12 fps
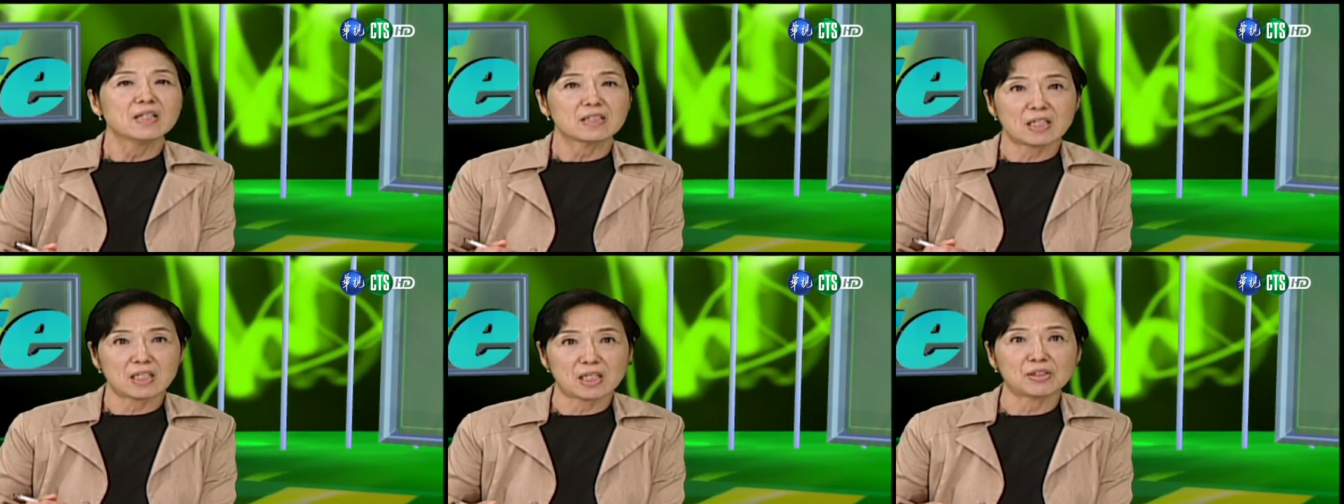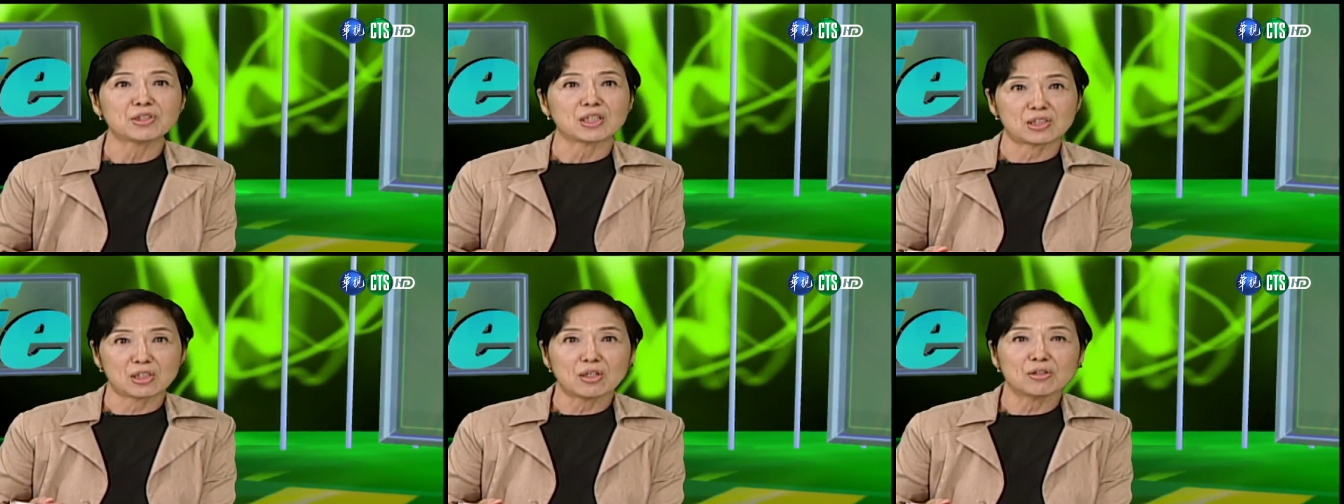那了
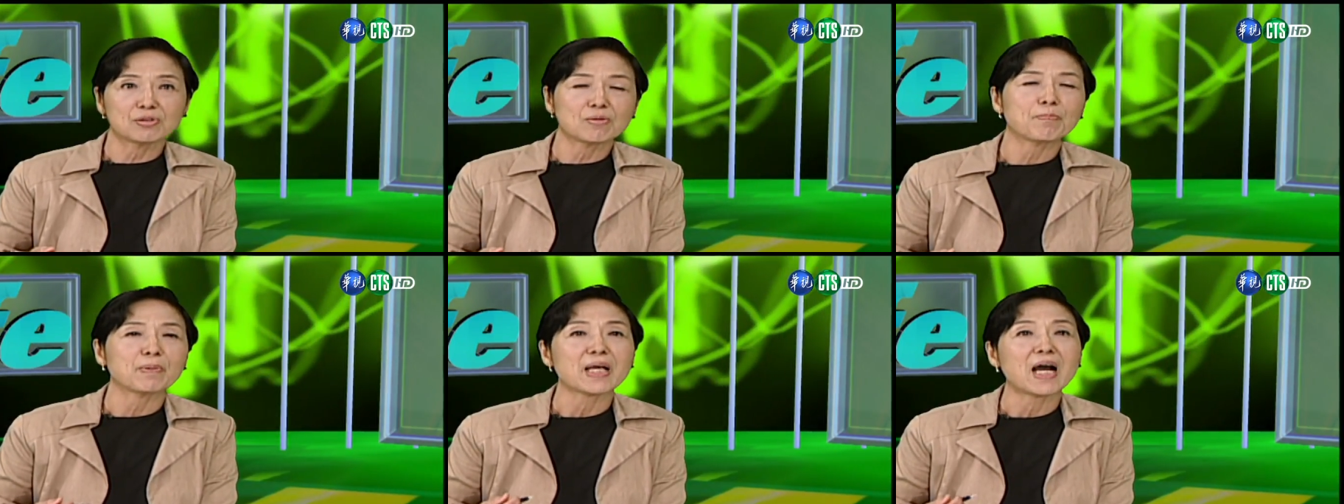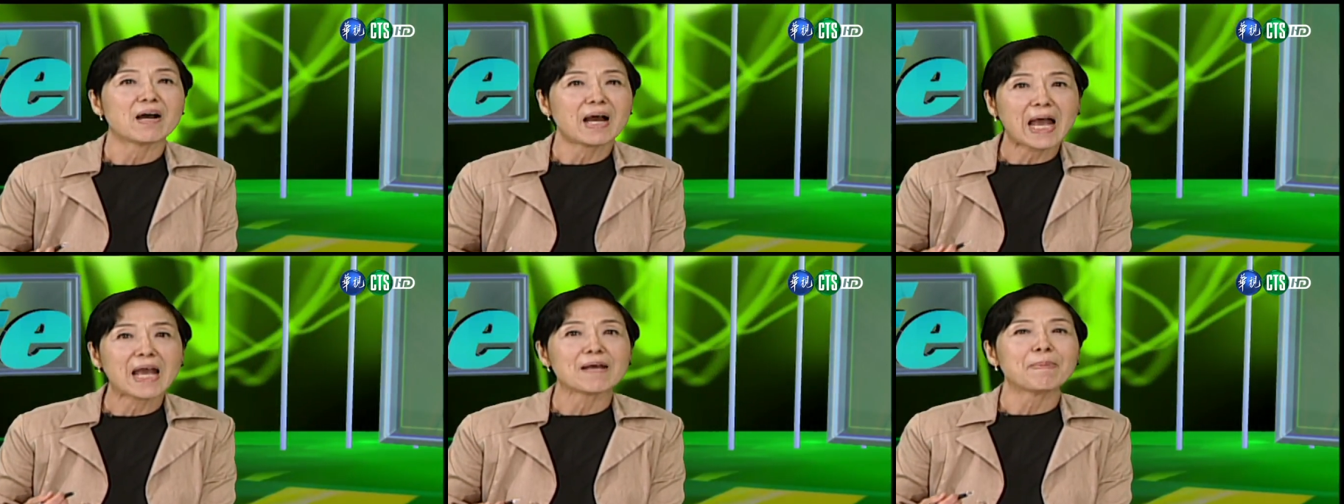解之后就不要
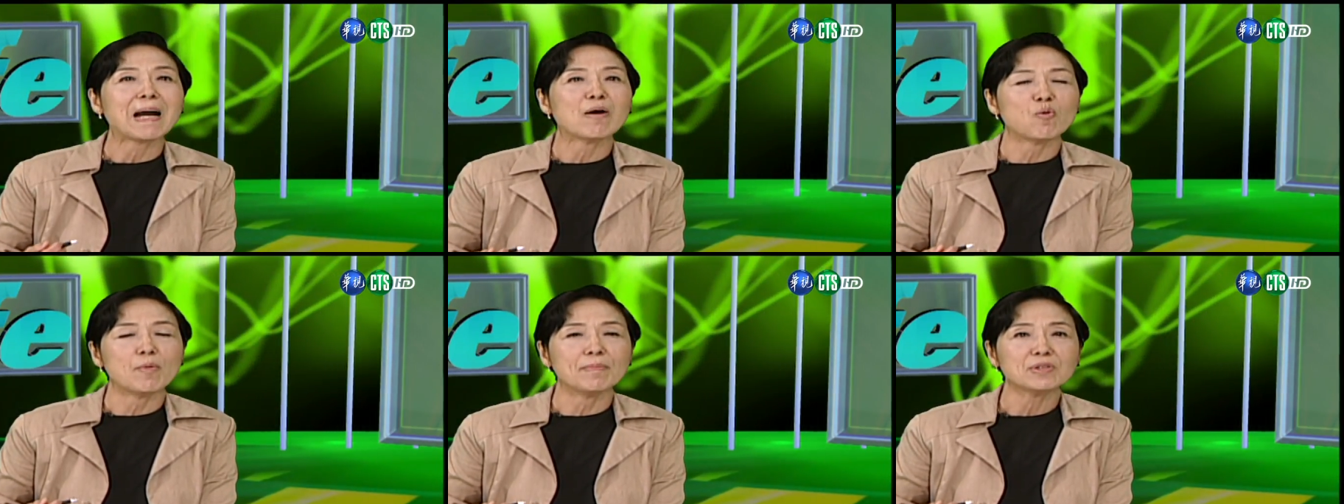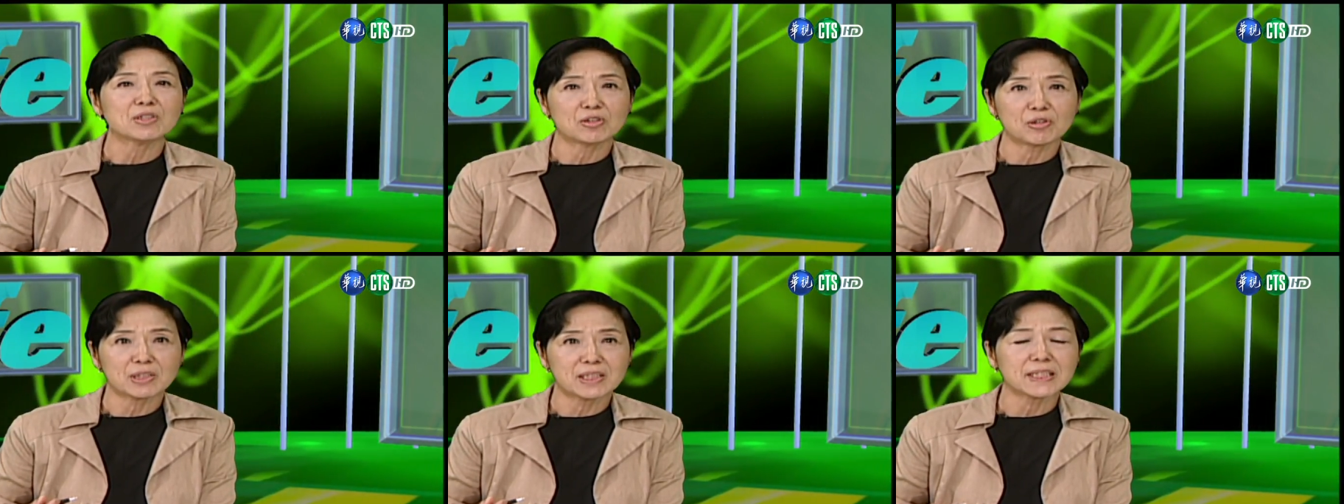害怕，我们
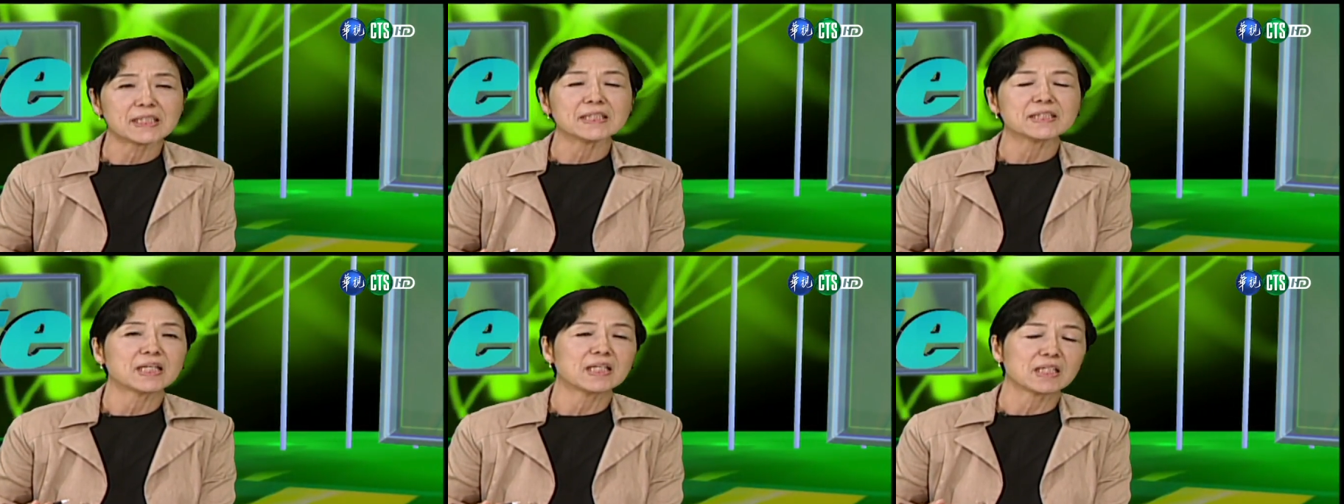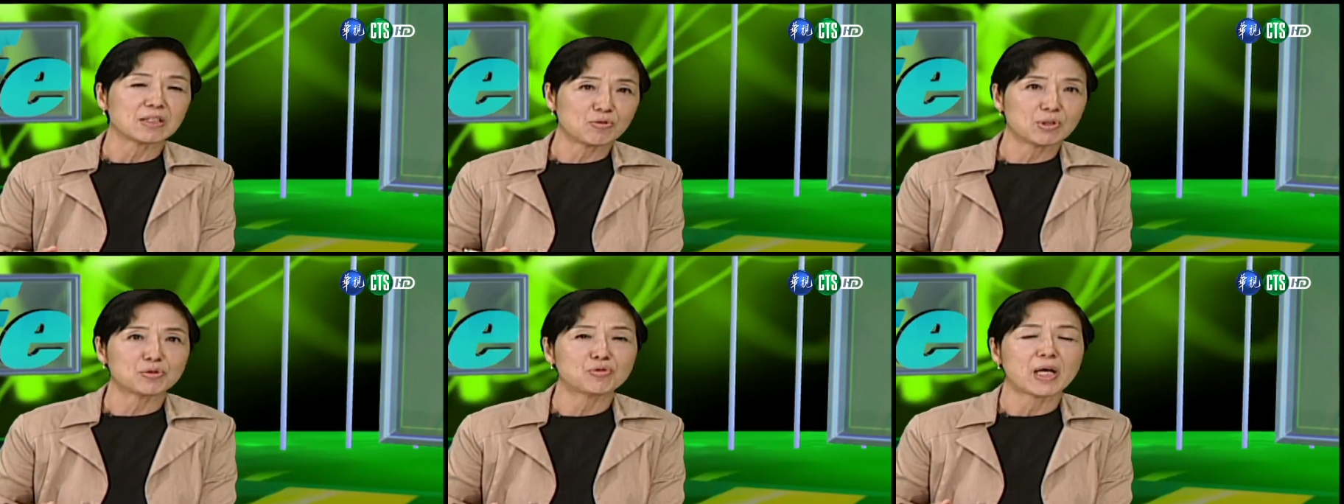去记一些理
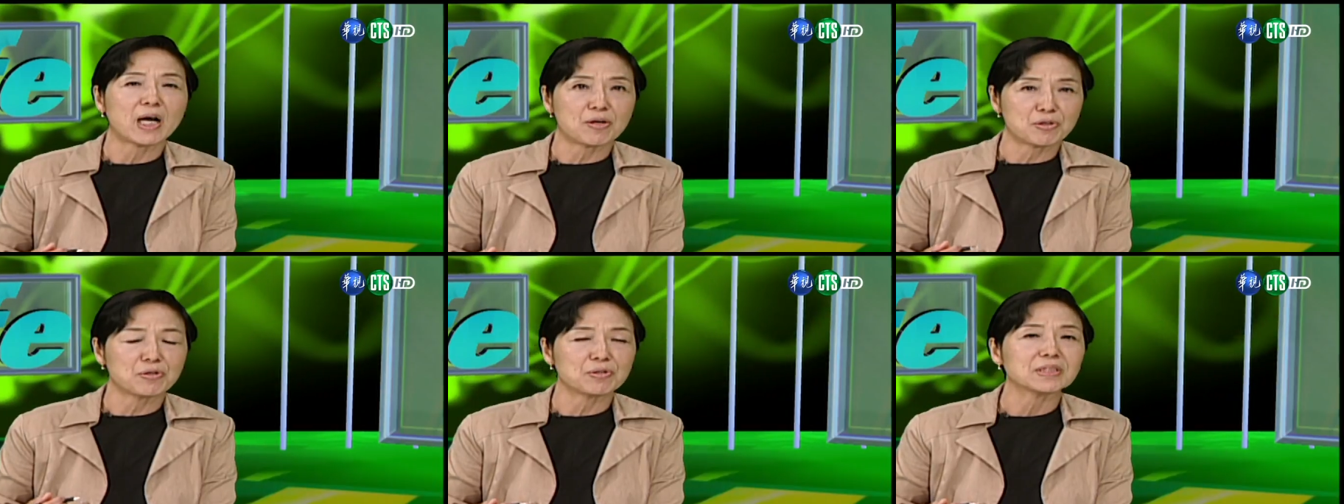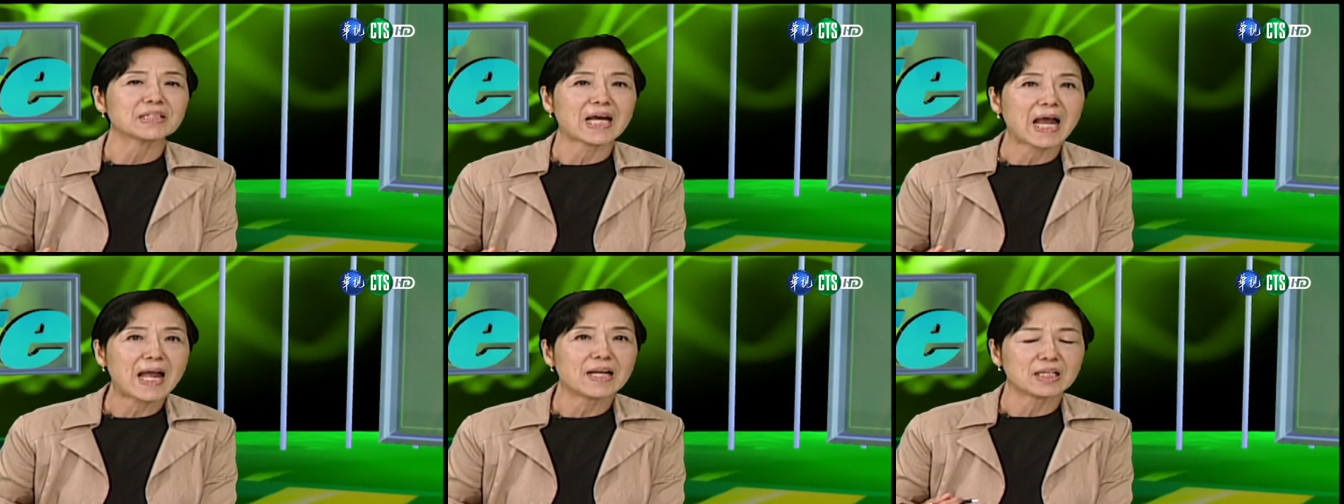论，最好用一些
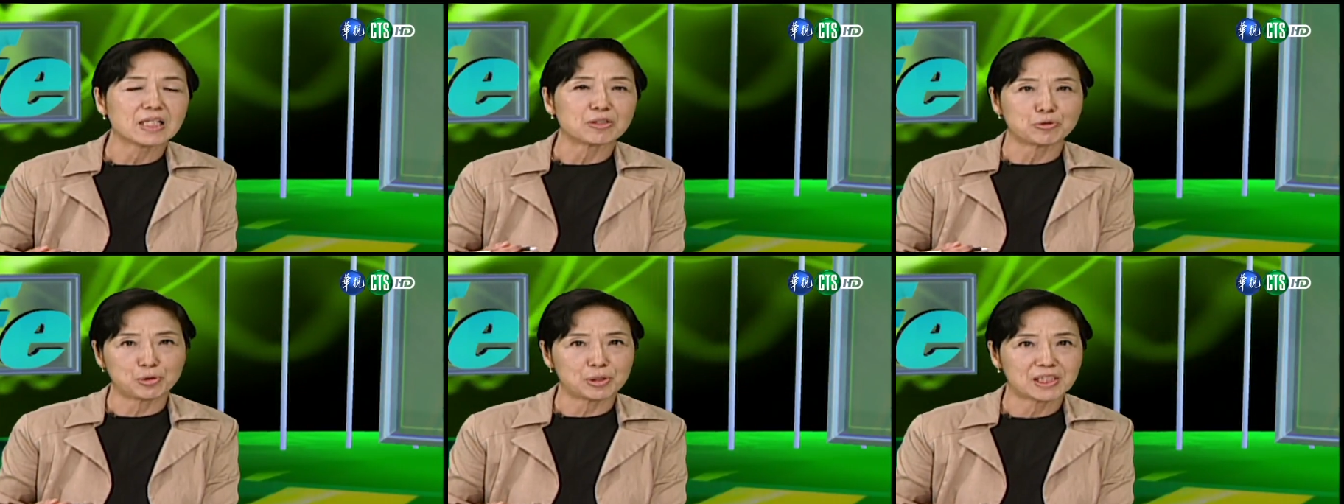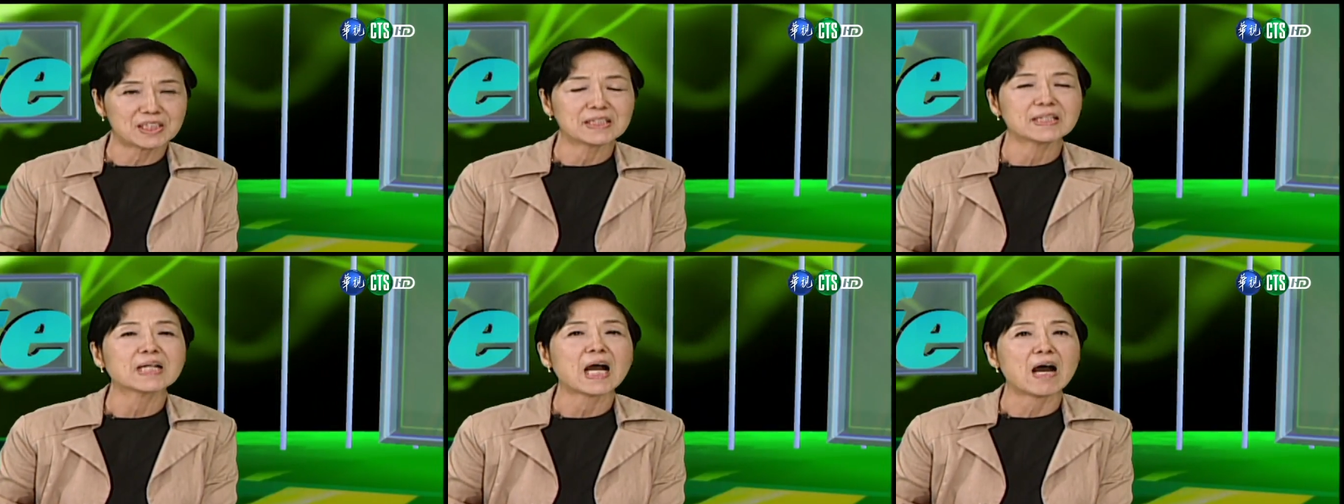案例去
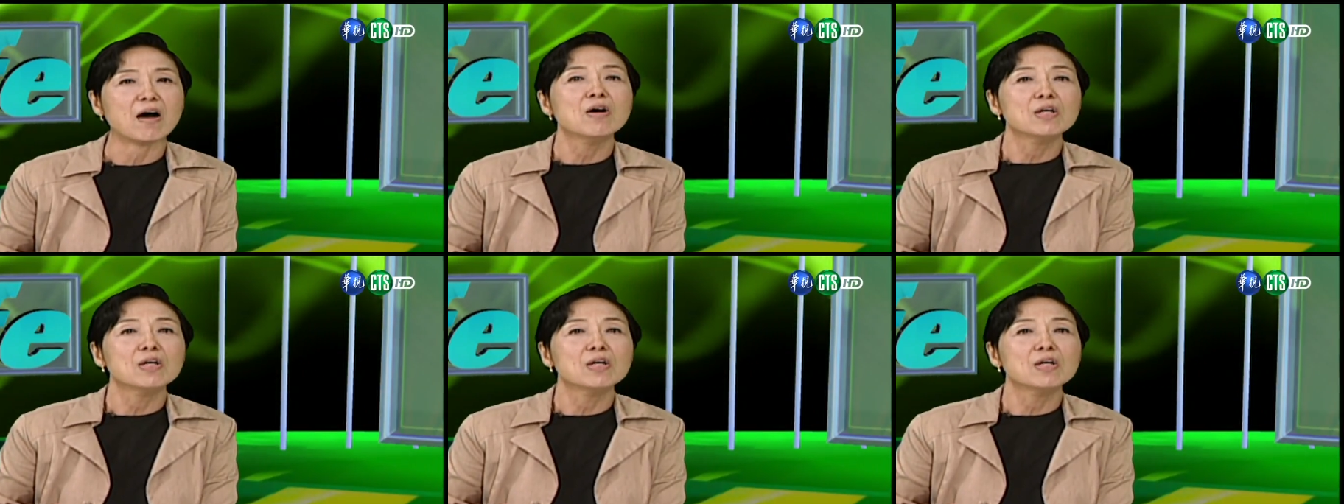思考